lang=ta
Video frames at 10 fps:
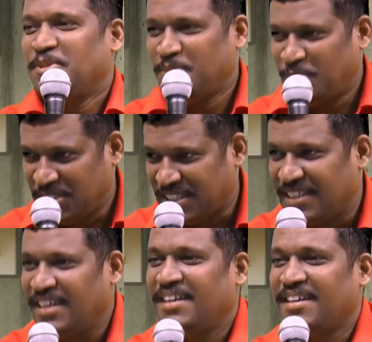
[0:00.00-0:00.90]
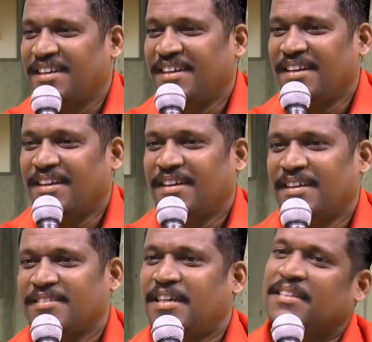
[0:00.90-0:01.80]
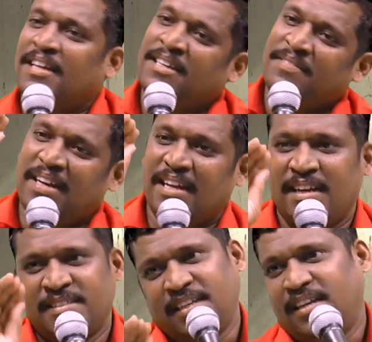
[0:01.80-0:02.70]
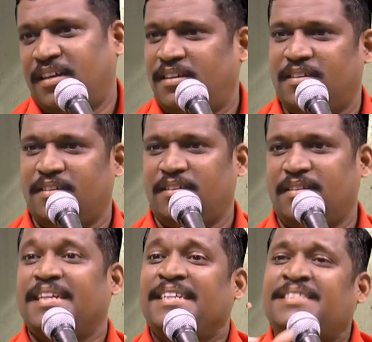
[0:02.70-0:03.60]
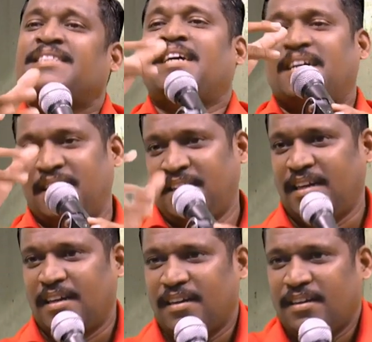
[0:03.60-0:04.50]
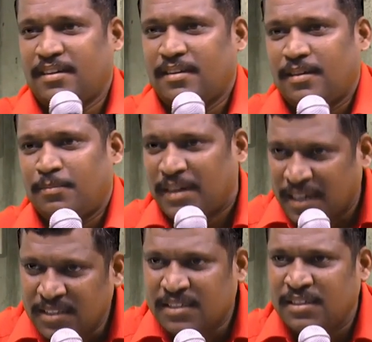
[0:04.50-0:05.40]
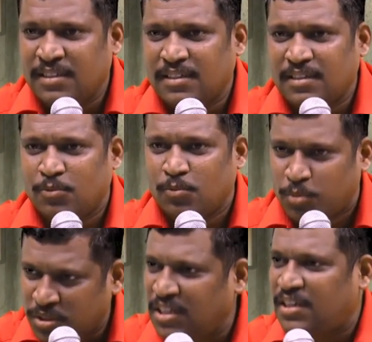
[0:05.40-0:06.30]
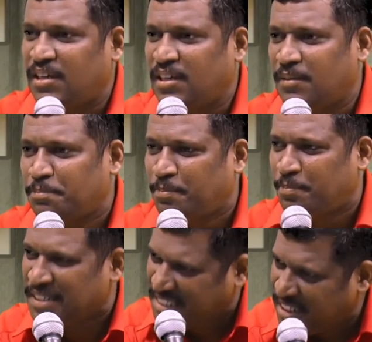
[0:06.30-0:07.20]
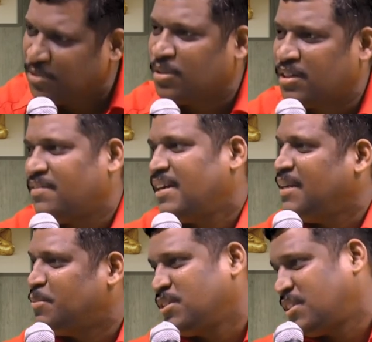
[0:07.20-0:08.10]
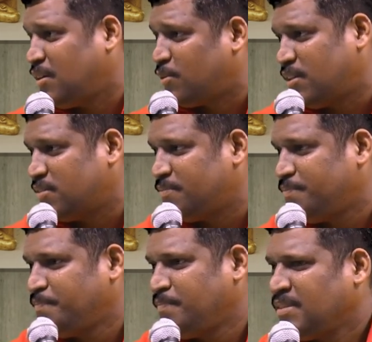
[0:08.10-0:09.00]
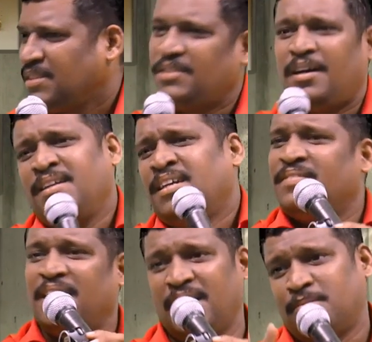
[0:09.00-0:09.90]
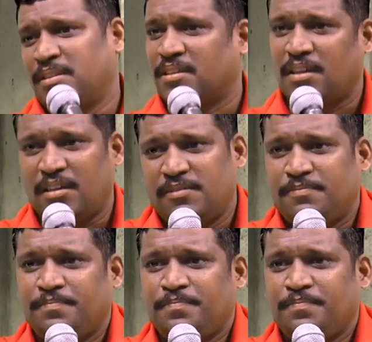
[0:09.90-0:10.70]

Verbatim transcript: ஸோ புரிஞ்சுக்குங்க சாதாரண வேலையெல்லாம் செய்யலாம் டென்ஷன் ஆகிற மனதுக்கு புத்திக்கு பிரச்சனை கொடுக்குற வேலையை மட்டும் செய்யக்கூடாது ஜாலியான வேலையெல்லாம் பார்த்துக்கலாம்